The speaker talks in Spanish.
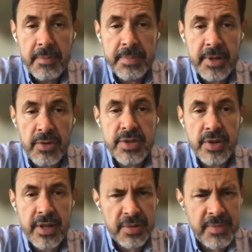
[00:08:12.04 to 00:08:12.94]
pero
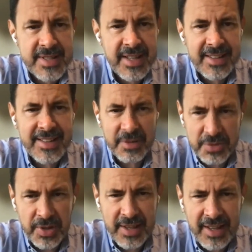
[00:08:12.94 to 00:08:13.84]
nuestro reto más grande es la
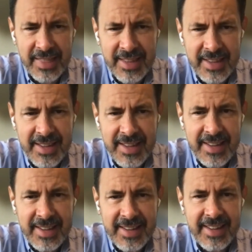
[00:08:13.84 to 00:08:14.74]
autoridad
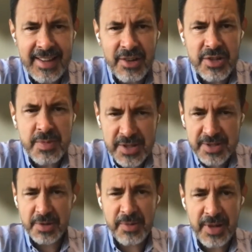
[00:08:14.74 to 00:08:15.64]
y los medios
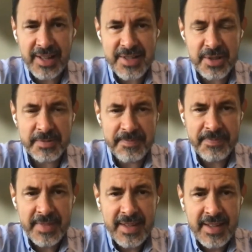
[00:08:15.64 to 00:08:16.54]
de comunicación.
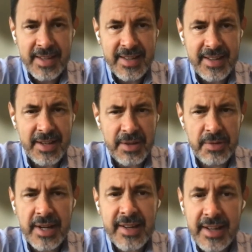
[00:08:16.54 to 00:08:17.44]
Eh,
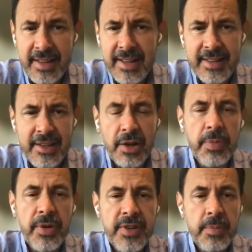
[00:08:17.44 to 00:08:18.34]
una realidad, y te lo
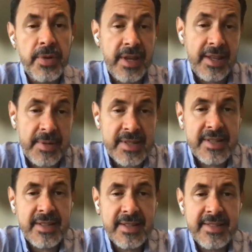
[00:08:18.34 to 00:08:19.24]
puedo decir porque además
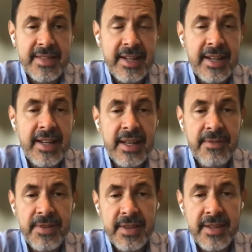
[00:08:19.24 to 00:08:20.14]
de estar en
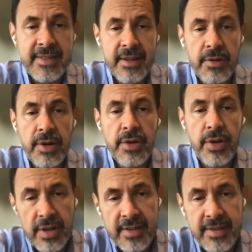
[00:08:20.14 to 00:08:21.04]
Anytime Fitness, tengo el
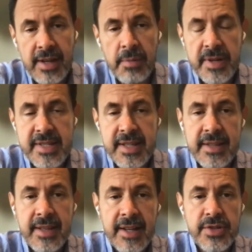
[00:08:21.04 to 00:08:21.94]
honor de ser el
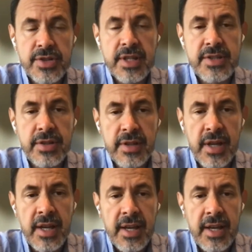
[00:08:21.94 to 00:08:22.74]
presidente de la asociación